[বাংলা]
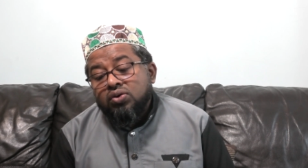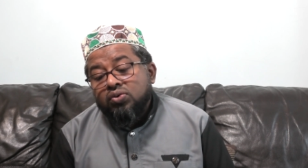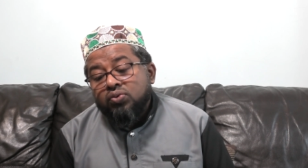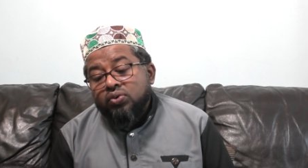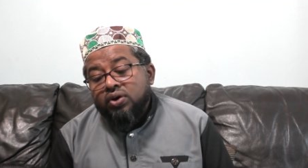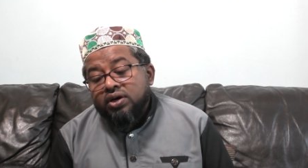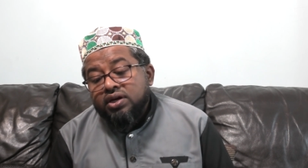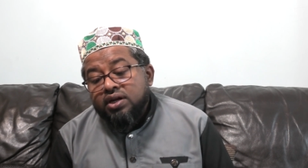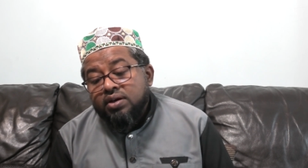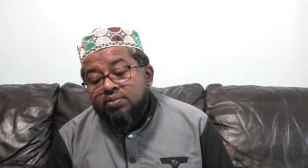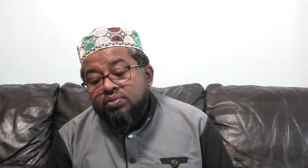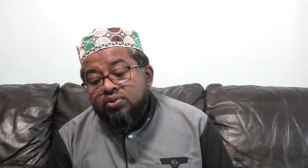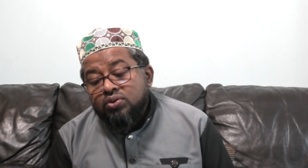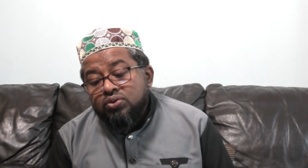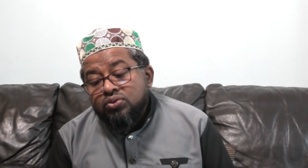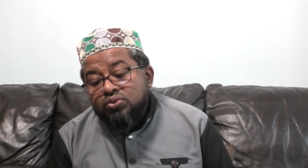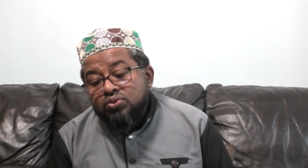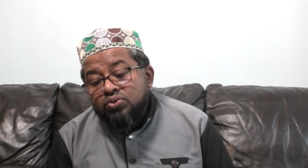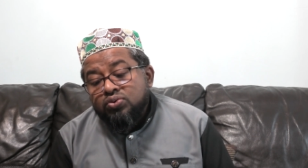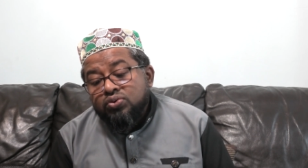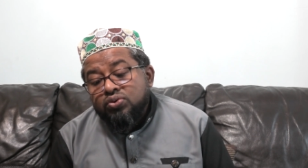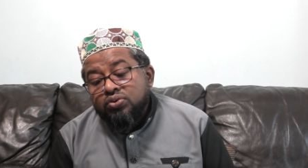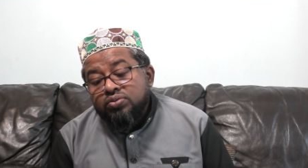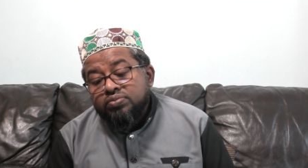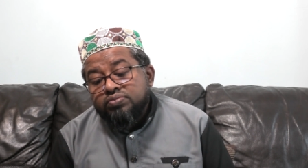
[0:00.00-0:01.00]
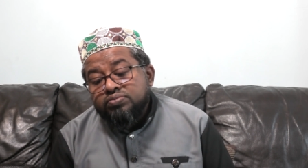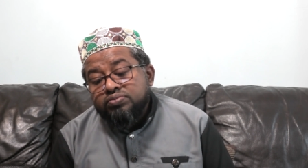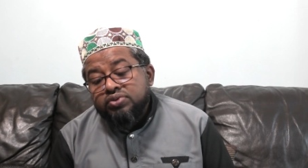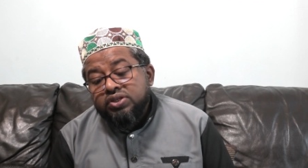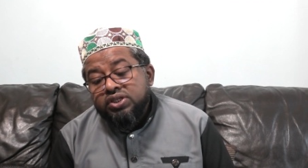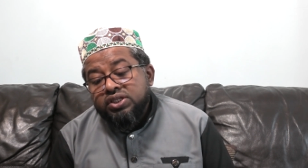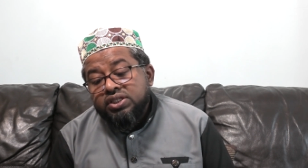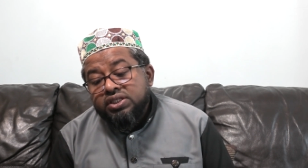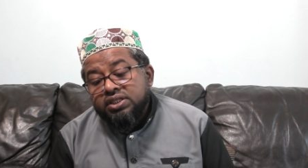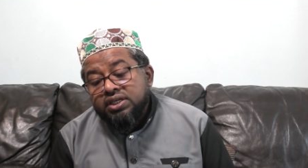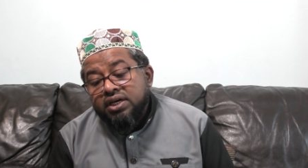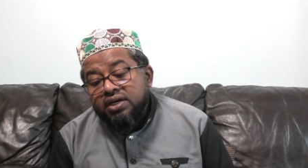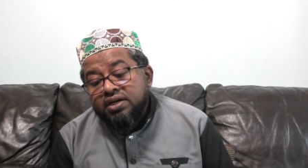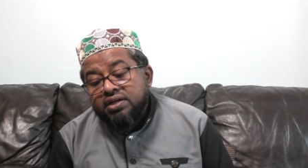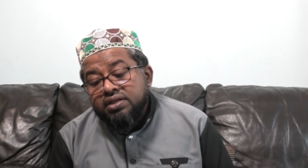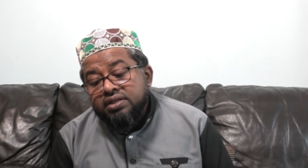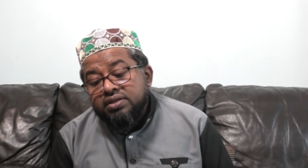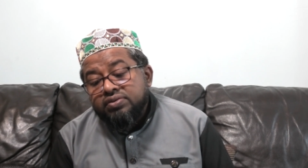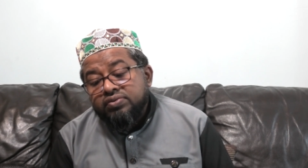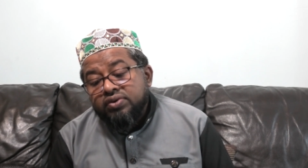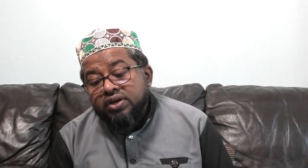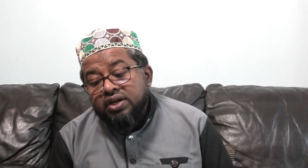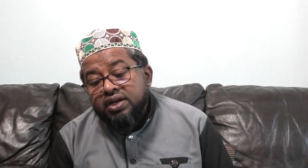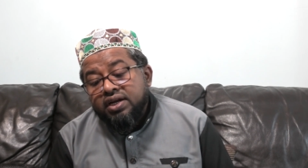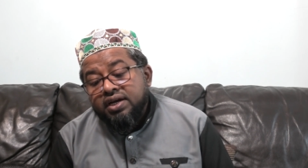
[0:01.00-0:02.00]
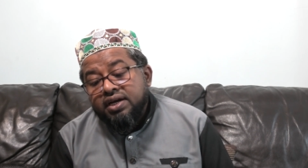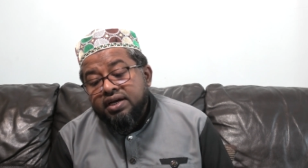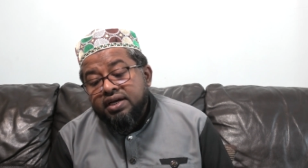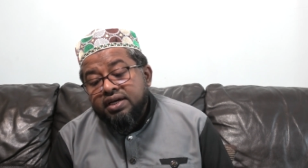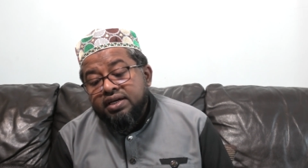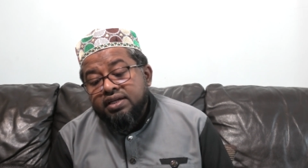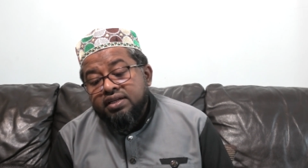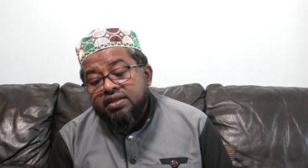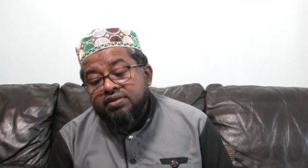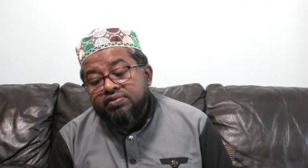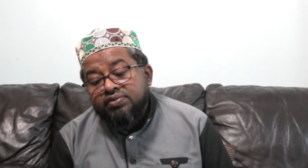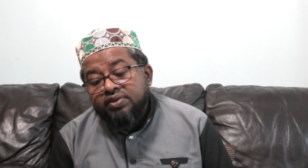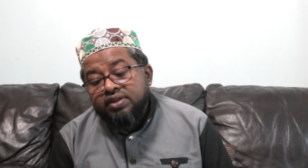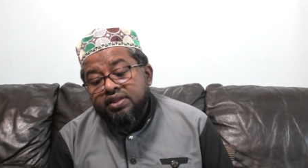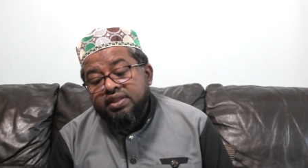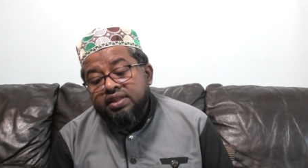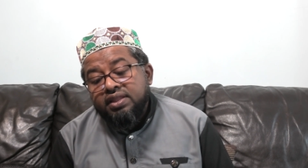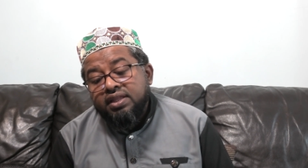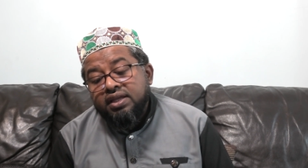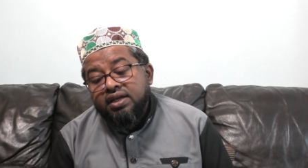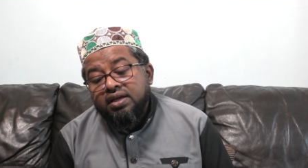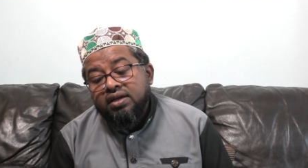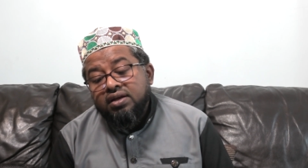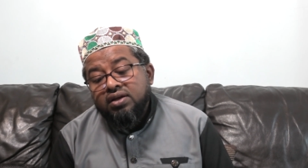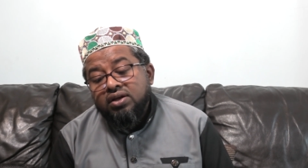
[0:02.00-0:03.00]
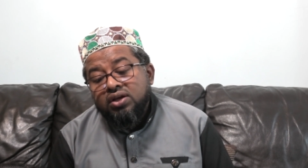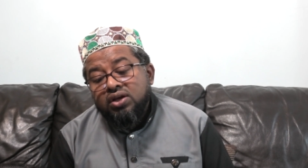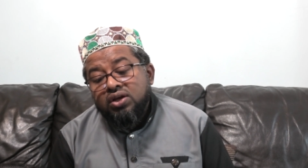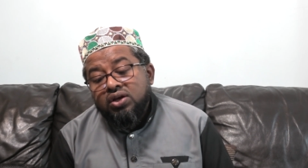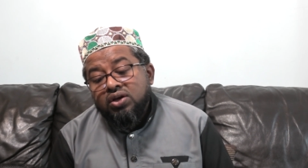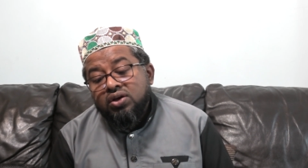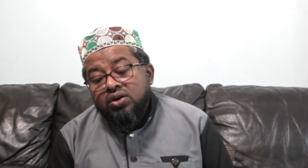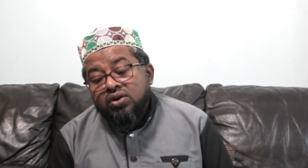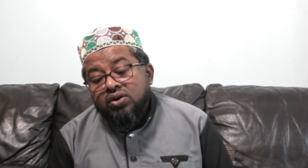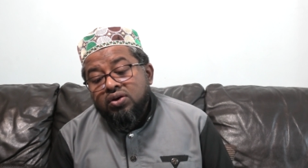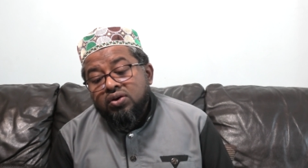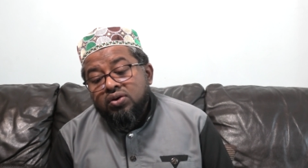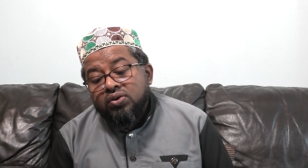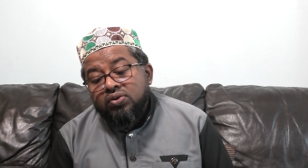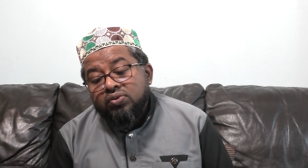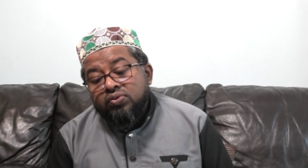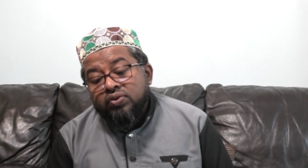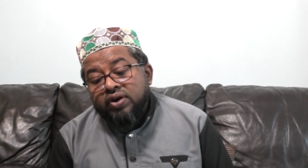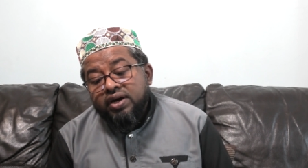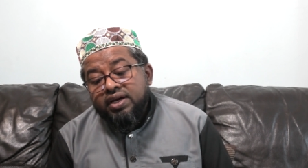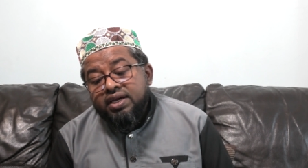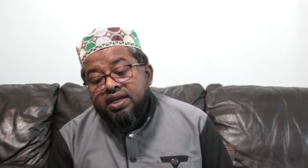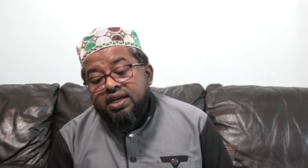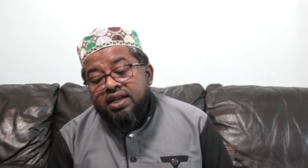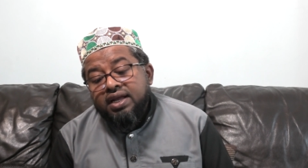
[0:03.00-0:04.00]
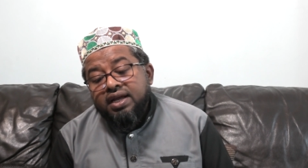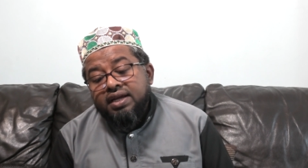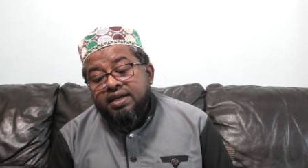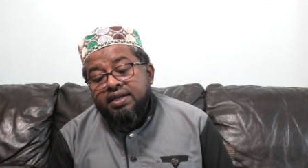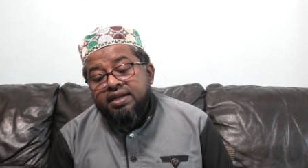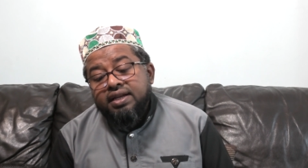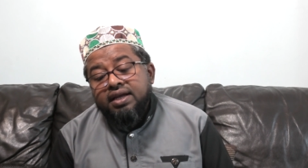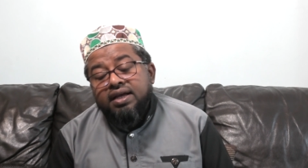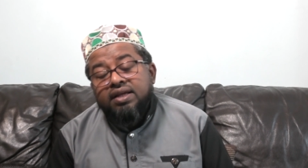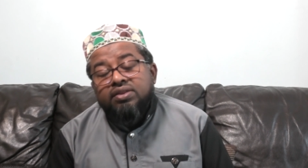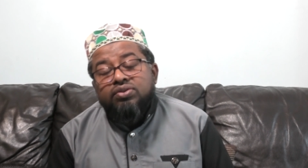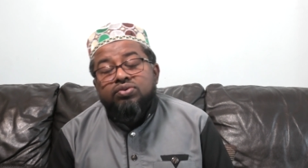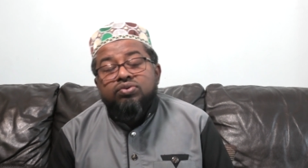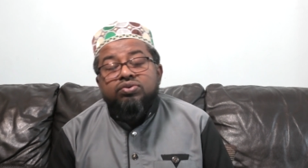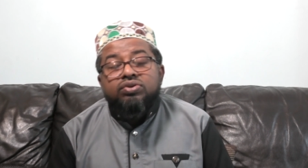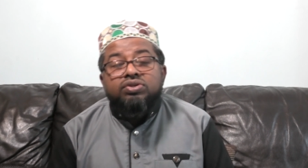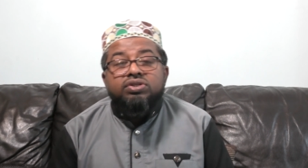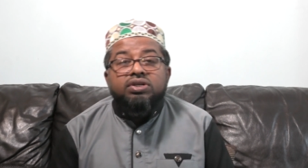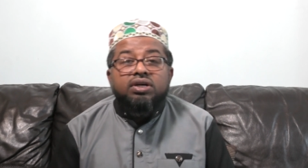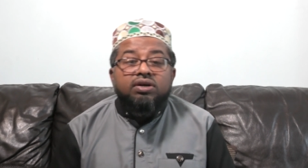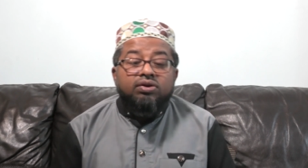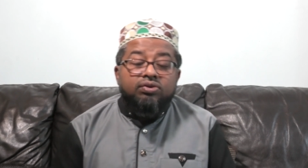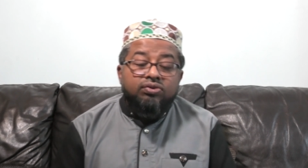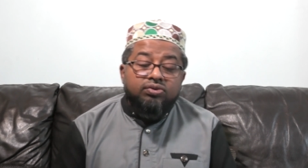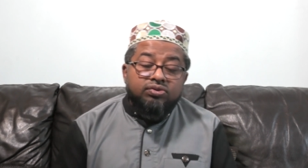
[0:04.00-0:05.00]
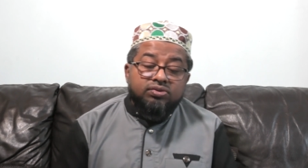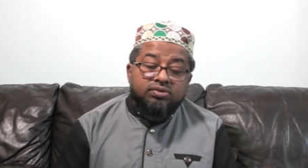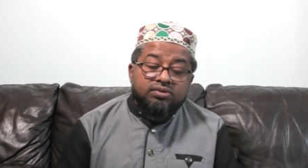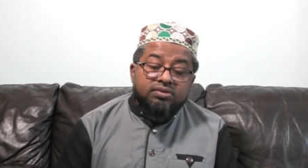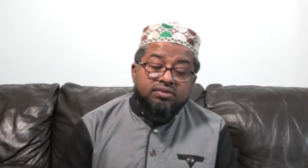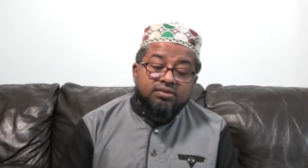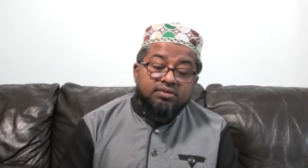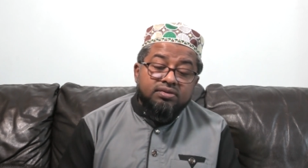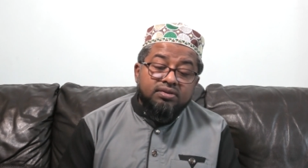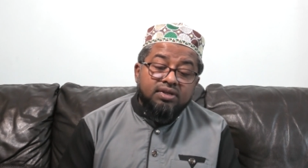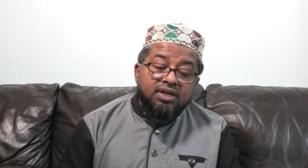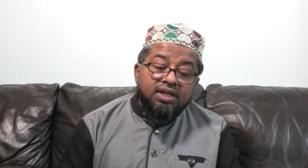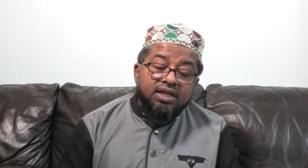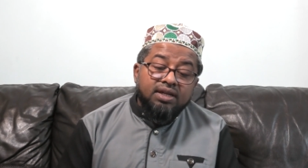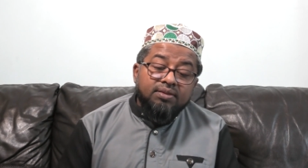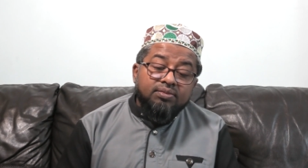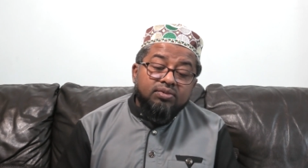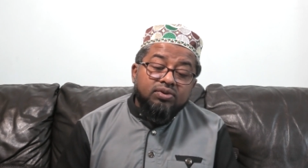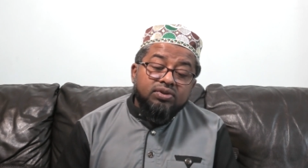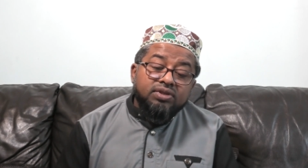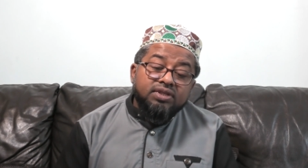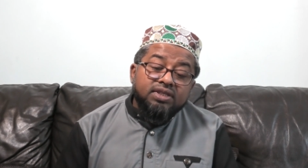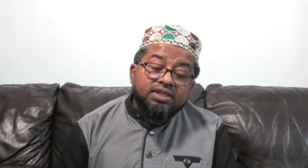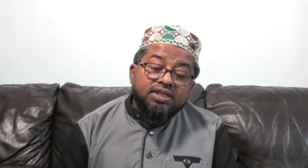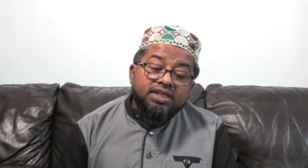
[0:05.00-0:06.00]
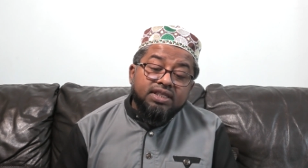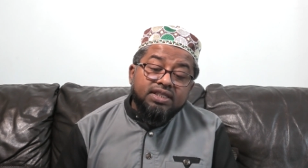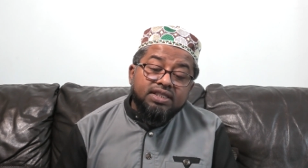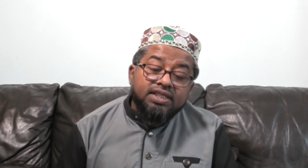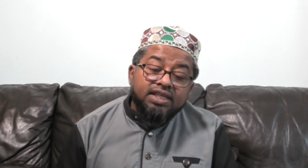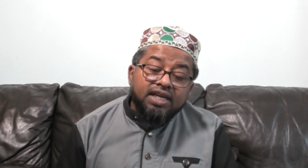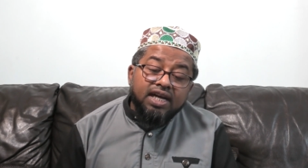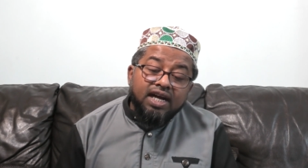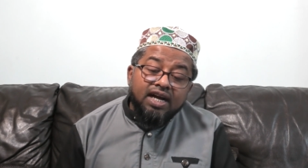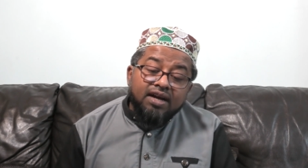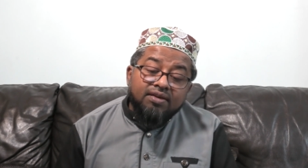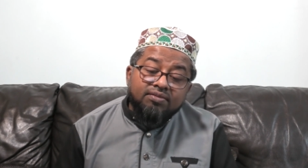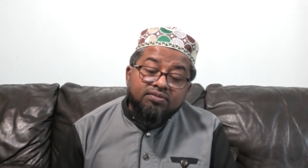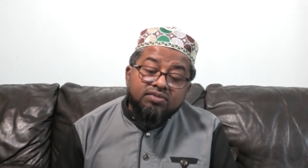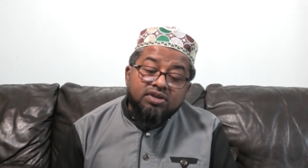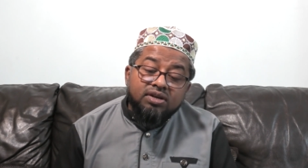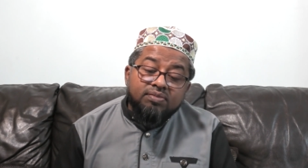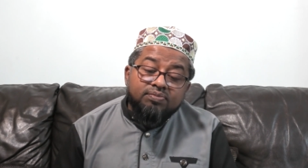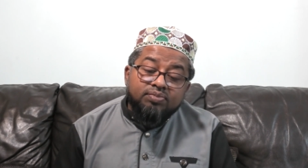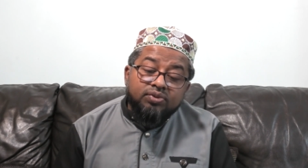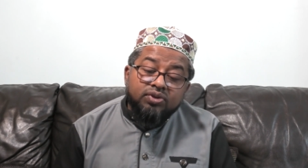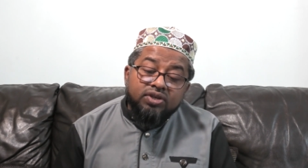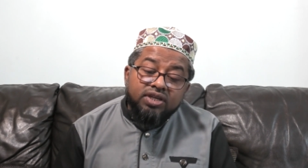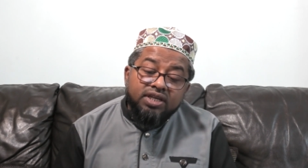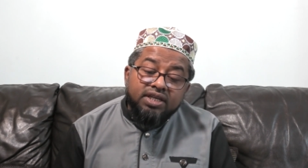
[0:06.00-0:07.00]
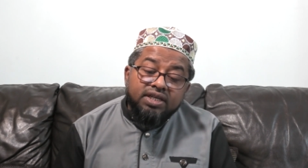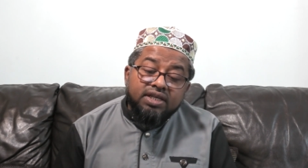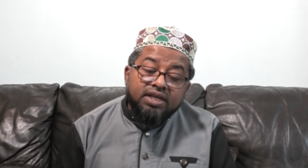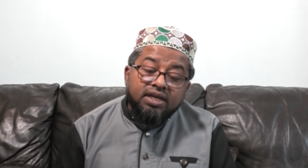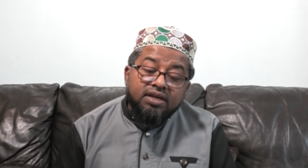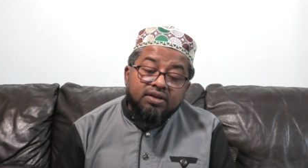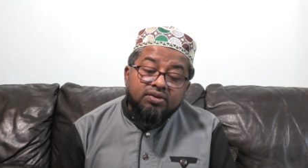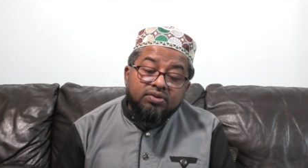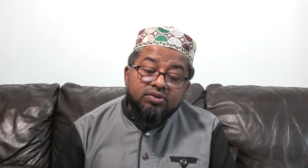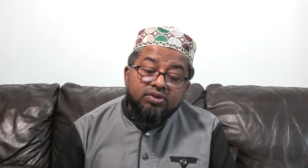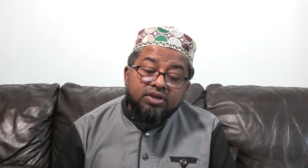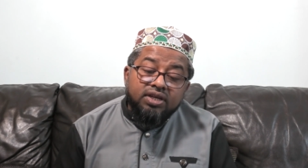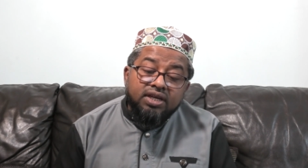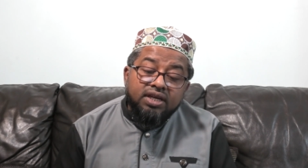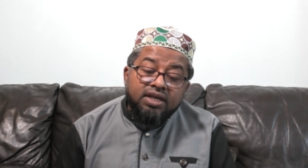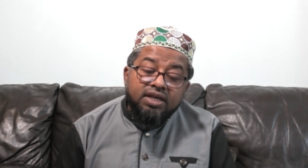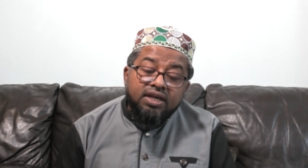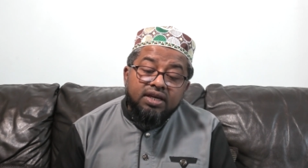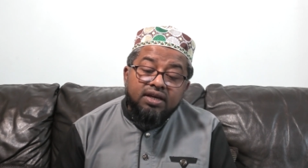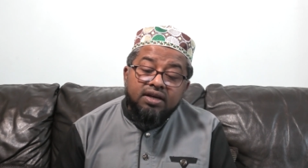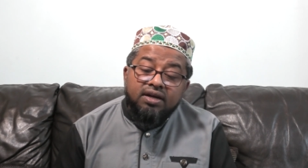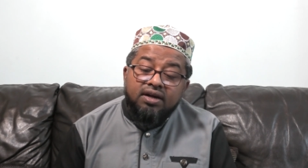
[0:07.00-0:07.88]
ونبلوكم بالشر والخير فتنة وإلينا ترجعون আল্লাহ বলতেছেন যে আমরা পরীক্ষা করি